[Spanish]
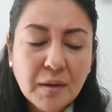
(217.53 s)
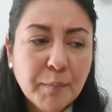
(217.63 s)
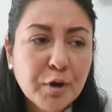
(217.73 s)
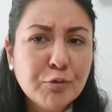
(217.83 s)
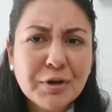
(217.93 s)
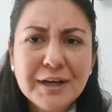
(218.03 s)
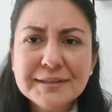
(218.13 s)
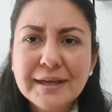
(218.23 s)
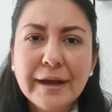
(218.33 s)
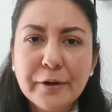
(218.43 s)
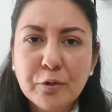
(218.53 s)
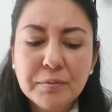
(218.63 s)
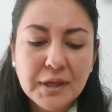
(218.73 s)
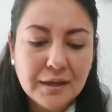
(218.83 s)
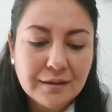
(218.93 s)
pero nunca las agarró
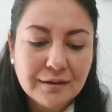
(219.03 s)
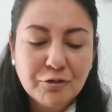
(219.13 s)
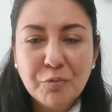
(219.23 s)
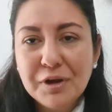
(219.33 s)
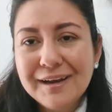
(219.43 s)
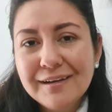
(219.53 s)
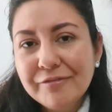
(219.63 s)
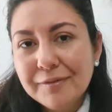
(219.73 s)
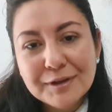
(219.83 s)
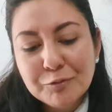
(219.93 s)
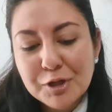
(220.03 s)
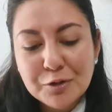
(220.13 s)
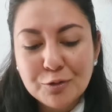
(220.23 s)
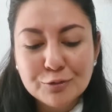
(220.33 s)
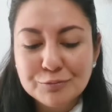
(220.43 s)
bien. Como él fue un
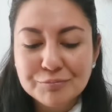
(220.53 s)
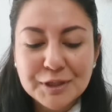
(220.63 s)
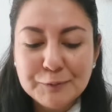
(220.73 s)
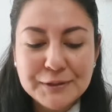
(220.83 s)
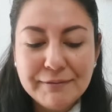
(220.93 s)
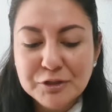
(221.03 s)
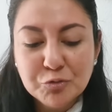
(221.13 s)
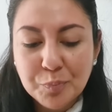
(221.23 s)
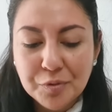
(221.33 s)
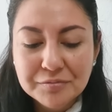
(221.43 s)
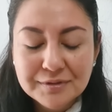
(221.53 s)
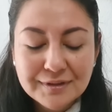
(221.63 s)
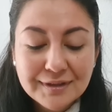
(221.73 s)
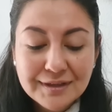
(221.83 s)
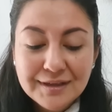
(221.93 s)
niño con, que usaba chupón,
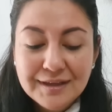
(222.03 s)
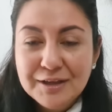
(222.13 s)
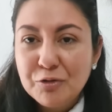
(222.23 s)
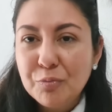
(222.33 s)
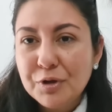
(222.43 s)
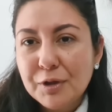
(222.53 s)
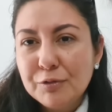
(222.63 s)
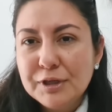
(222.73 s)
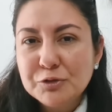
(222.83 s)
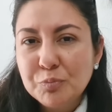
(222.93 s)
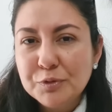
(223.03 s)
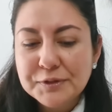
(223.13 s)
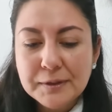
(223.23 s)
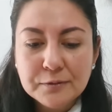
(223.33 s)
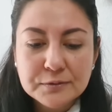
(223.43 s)
como que con el chupón
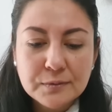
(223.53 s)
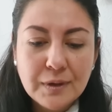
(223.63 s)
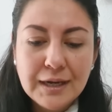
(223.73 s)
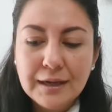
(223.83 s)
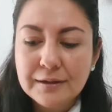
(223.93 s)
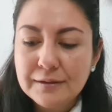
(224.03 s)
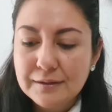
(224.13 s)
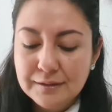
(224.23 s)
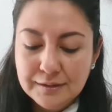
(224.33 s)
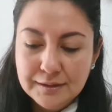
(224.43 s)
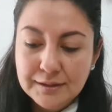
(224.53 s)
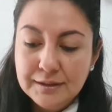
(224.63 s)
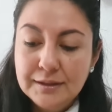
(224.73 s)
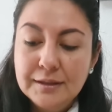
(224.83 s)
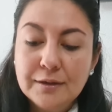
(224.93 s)
se consuela.
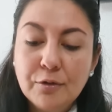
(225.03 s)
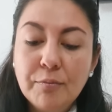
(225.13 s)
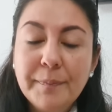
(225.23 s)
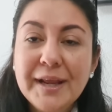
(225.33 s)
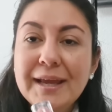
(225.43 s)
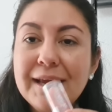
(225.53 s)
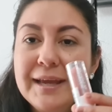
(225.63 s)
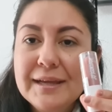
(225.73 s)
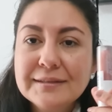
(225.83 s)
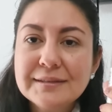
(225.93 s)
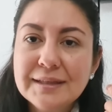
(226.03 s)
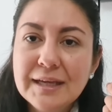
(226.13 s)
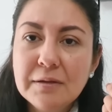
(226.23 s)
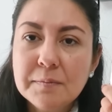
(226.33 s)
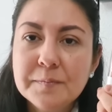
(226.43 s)
Compré este,
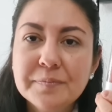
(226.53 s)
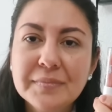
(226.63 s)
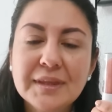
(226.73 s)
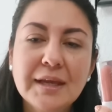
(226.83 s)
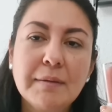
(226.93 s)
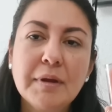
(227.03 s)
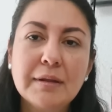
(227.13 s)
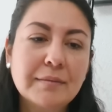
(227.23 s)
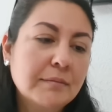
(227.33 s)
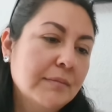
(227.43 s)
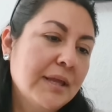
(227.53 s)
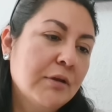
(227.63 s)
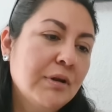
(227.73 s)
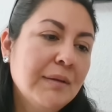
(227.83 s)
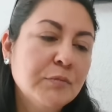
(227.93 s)
que me
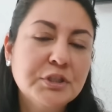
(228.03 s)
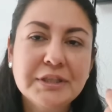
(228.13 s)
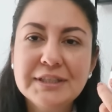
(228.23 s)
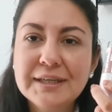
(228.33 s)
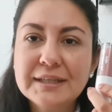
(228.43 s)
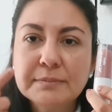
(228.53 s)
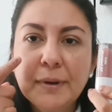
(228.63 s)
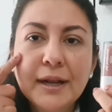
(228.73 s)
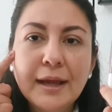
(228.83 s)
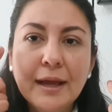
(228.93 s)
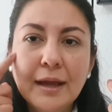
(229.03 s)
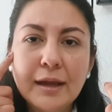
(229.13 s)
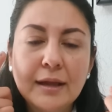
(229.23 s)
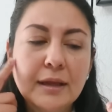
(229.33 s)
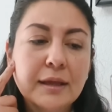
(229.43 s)
dijo la muchacha que es para